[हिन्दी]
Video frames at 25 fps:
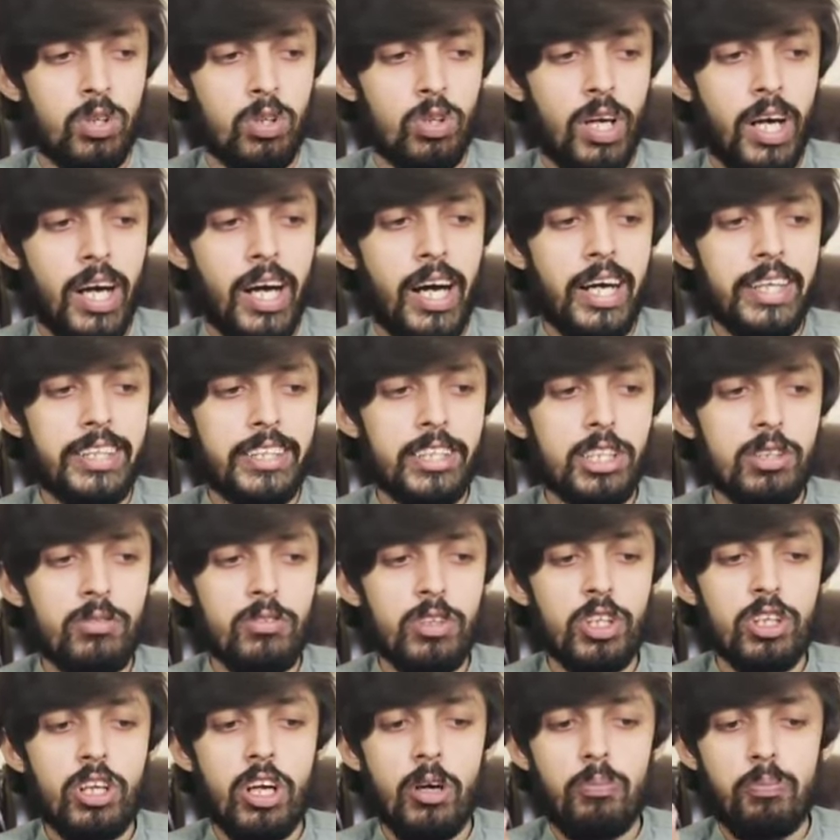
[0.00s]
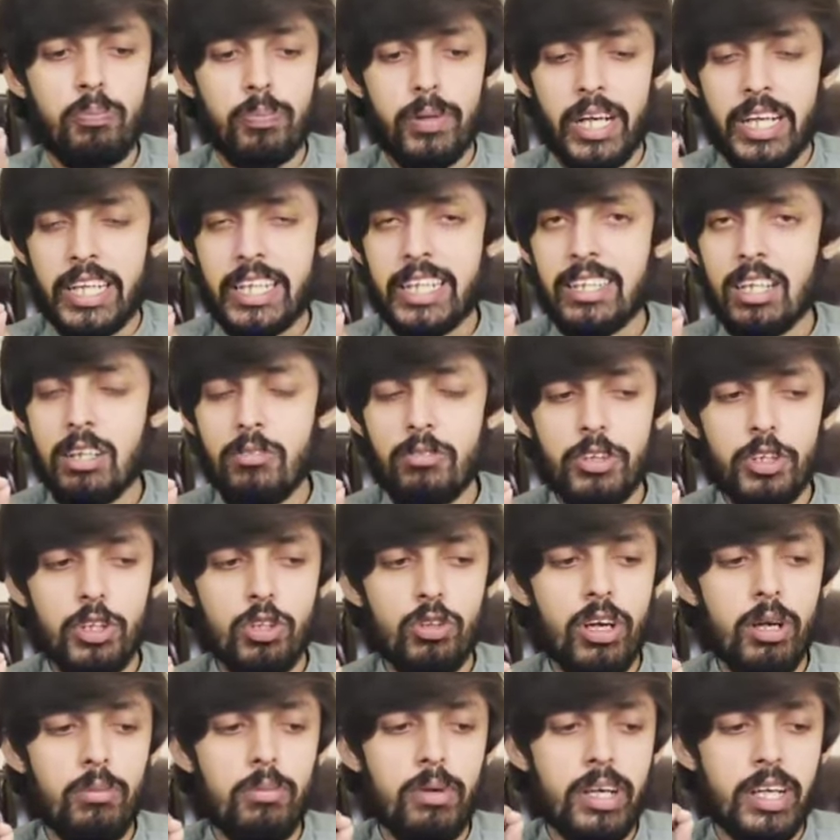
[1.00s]
तो आज की जो वीडियो है प्रैक्टिकल
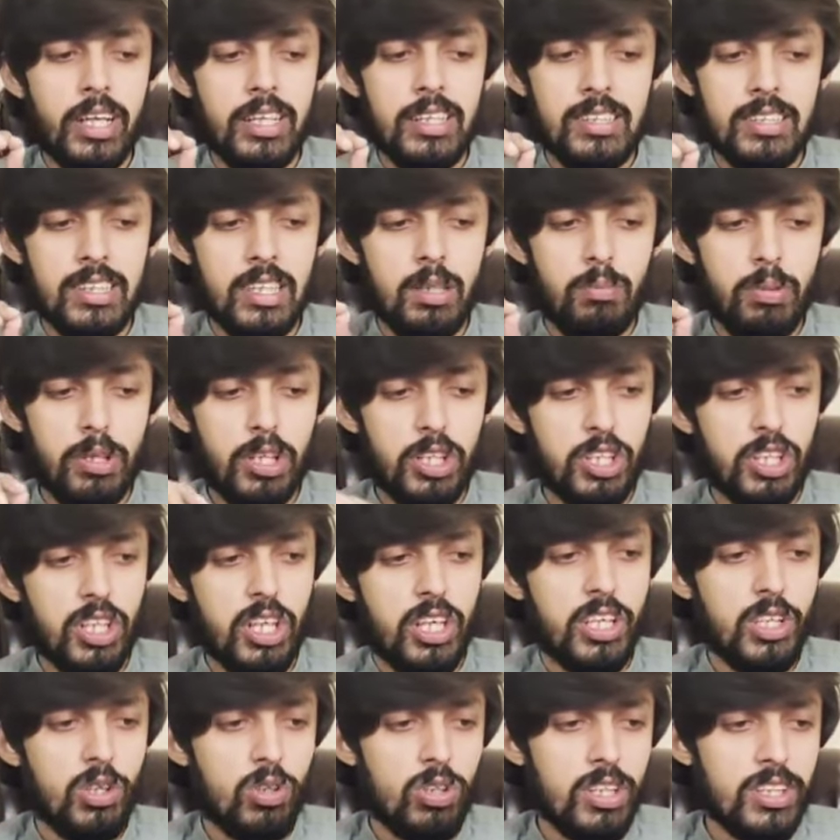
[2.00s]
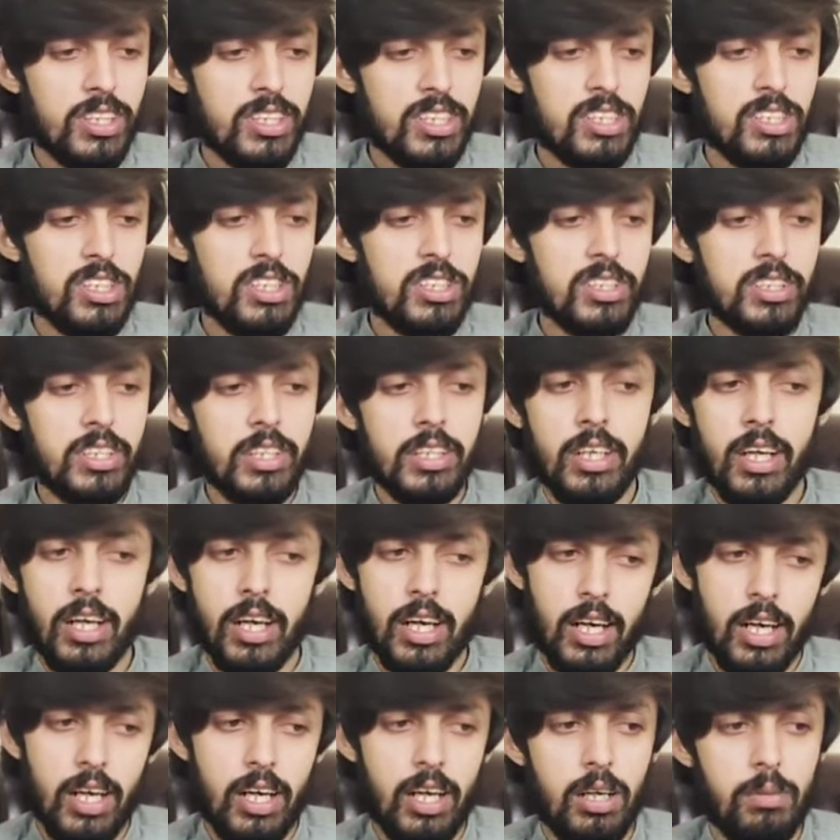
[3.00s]
वीडियो है हमारा इसलिए परेशान नहीं होना किसी चीज़ की
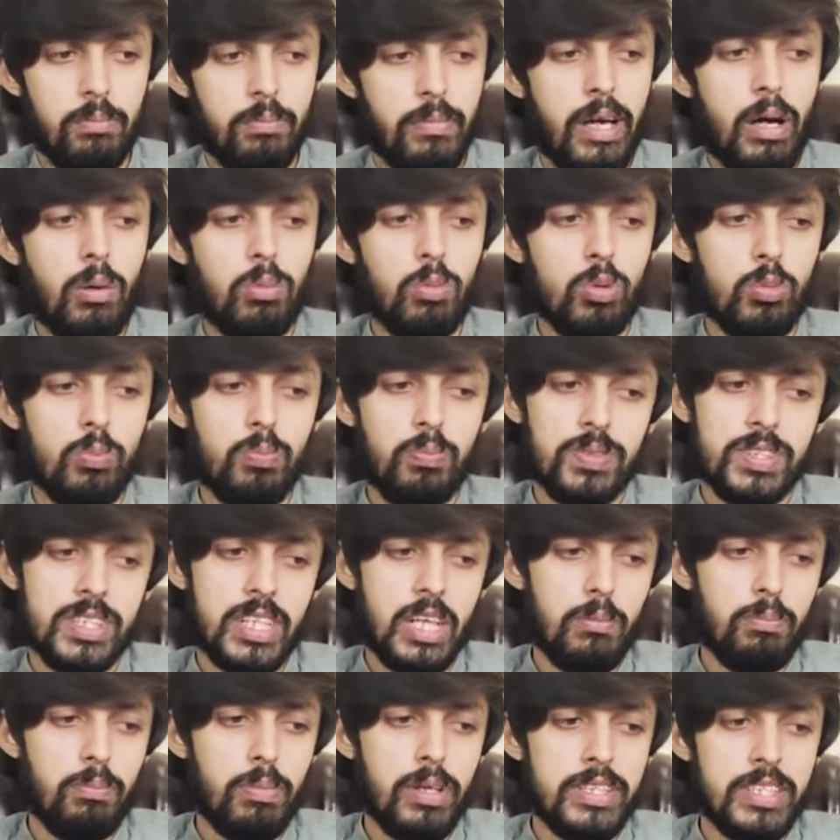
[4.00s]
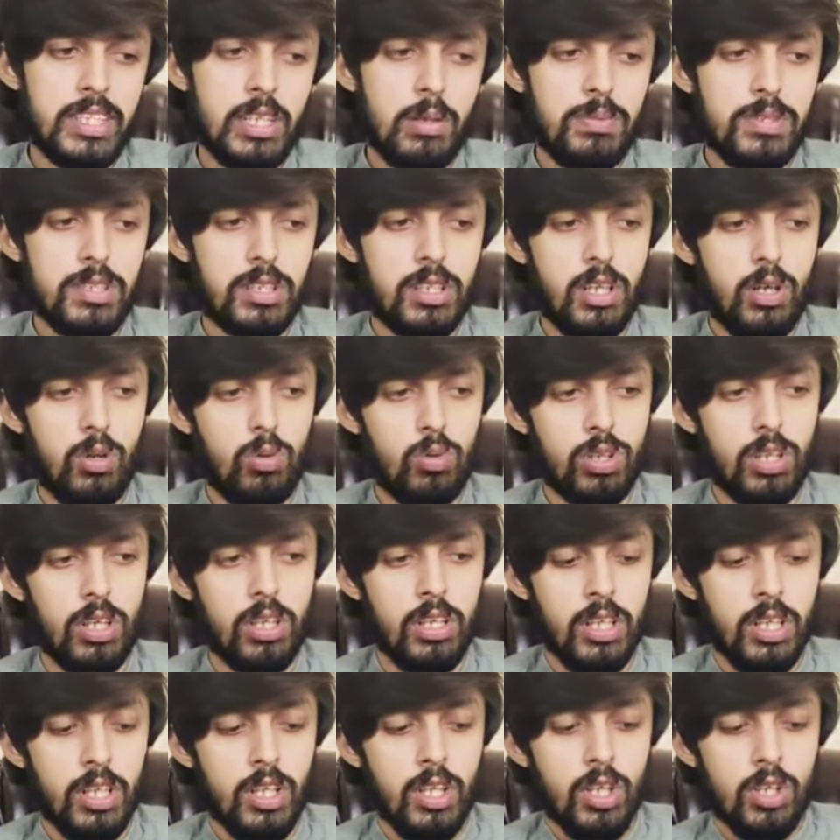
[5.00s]
मैं आपको स्टेप बाय स्टेप
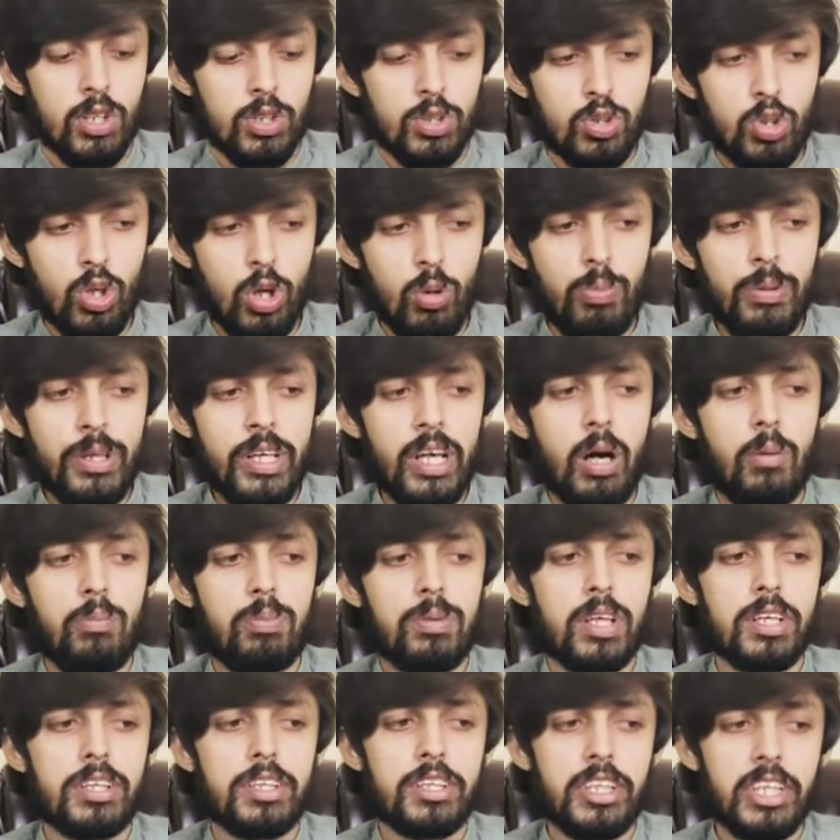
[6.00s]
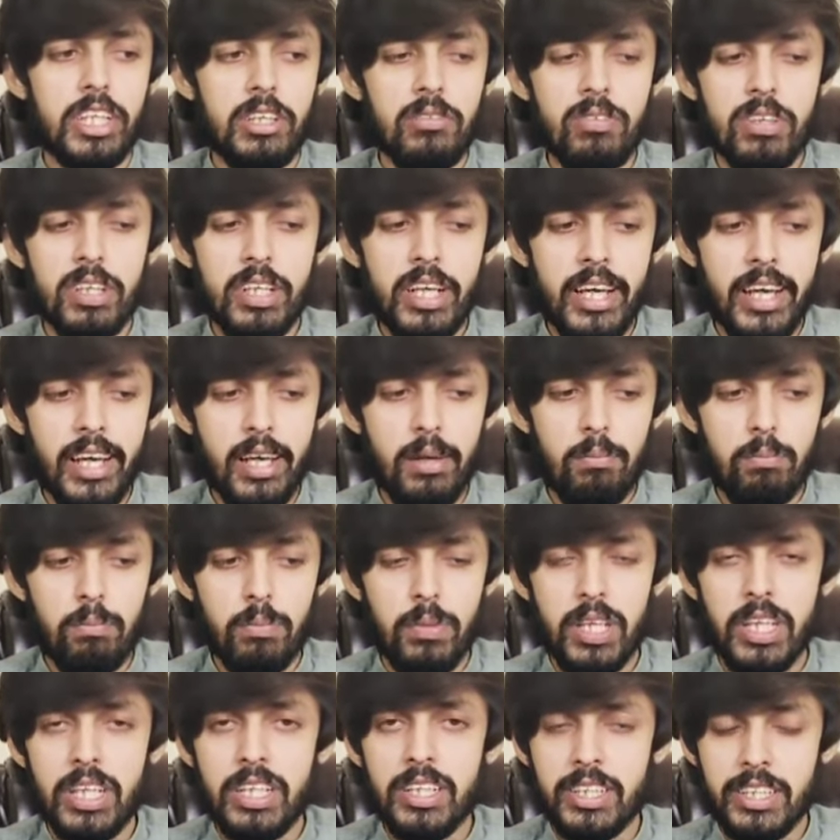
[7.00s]
सिखाऊंगा जो भी आपका कीवर्ड है
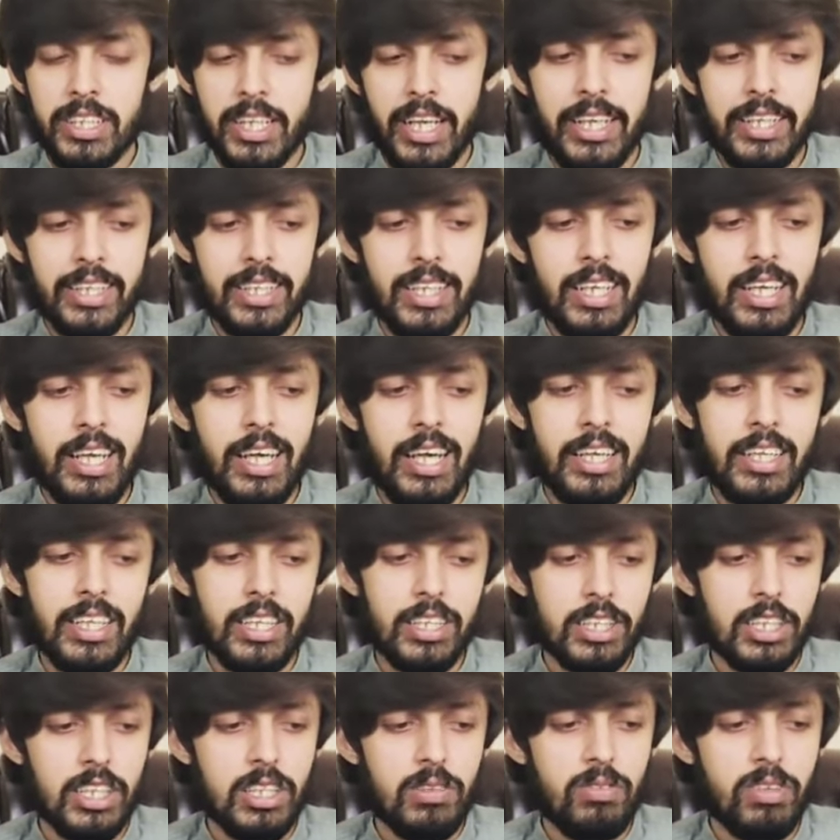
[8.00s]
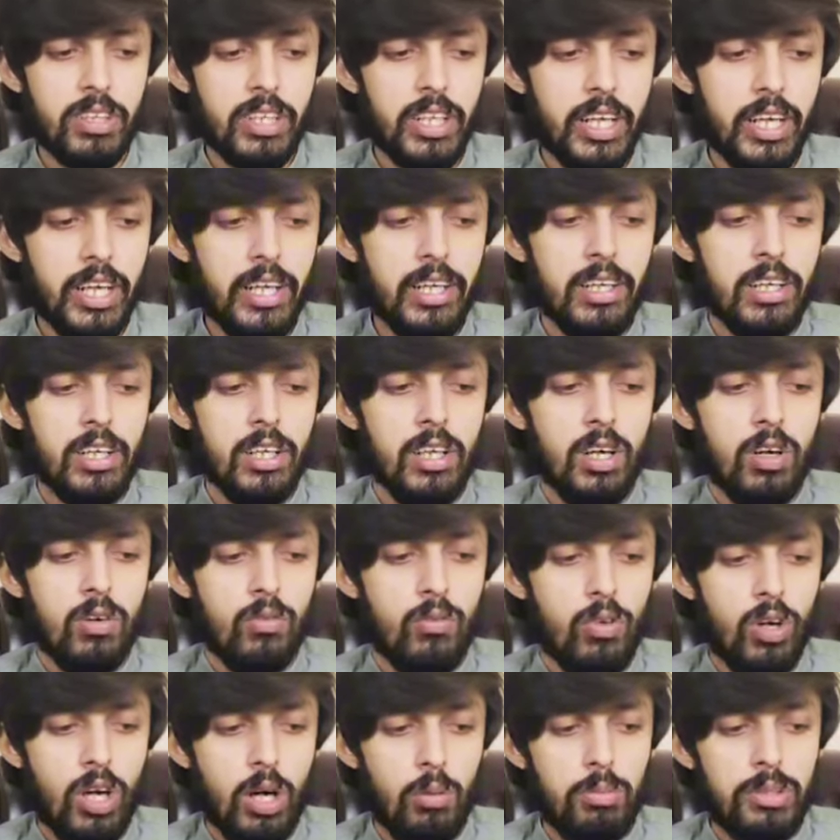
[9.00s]
मेन टाइटल है या कीवर्ड है
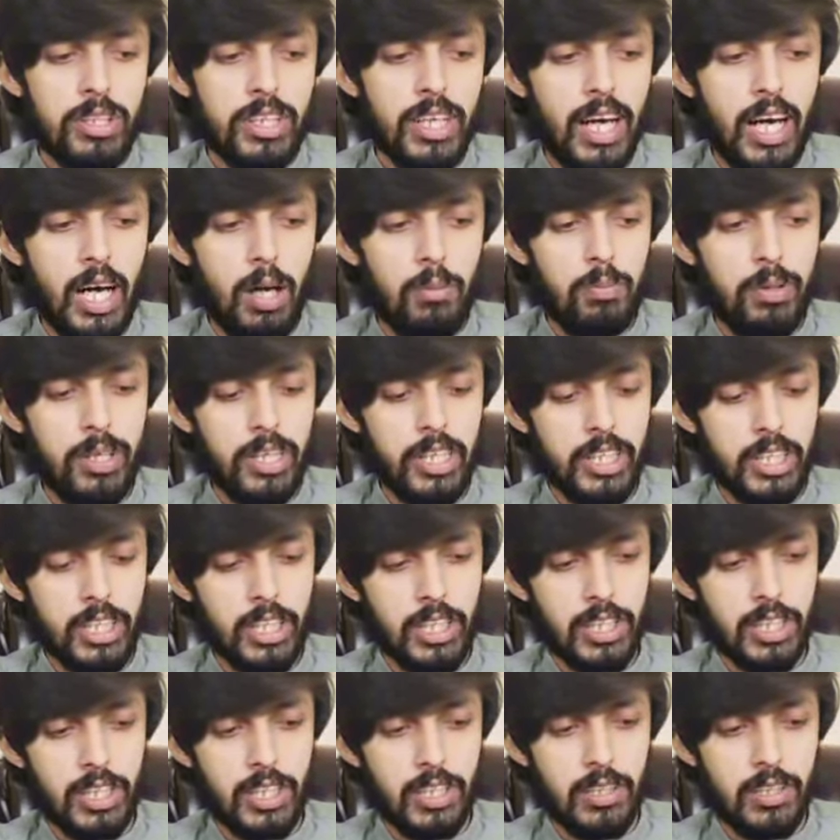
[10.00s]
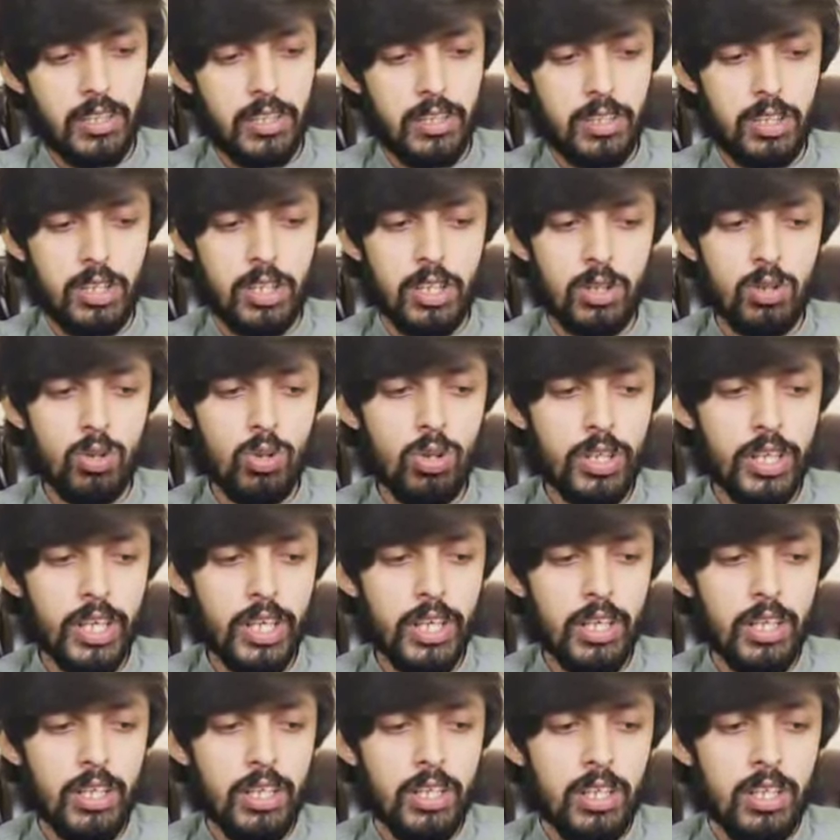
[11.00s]
वो हम यहाँ पे लिखेंगे ठीक हो
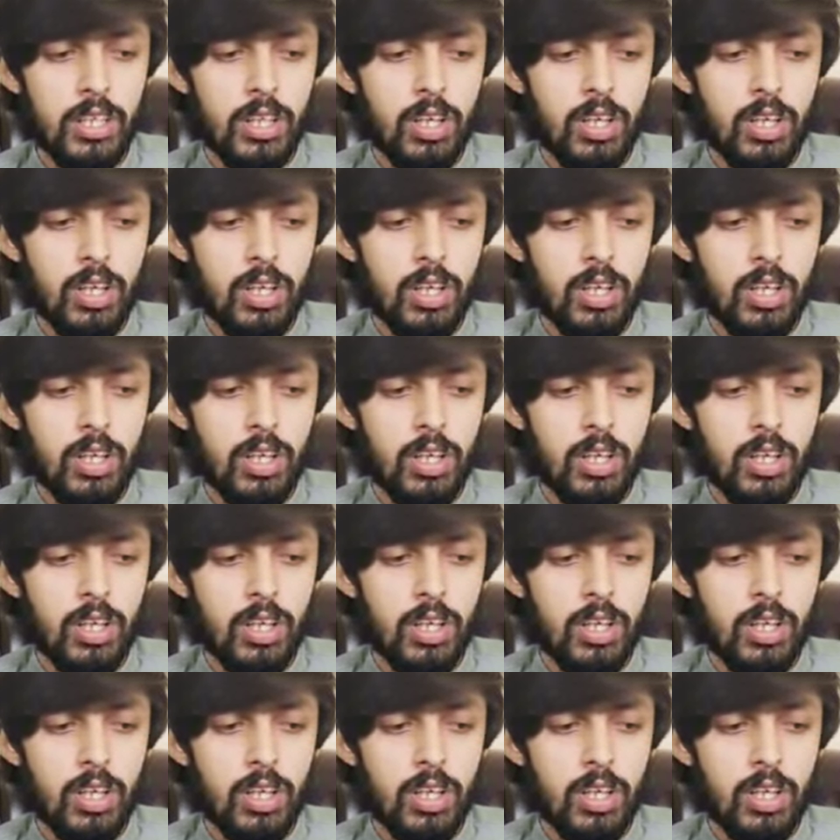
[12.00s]
गया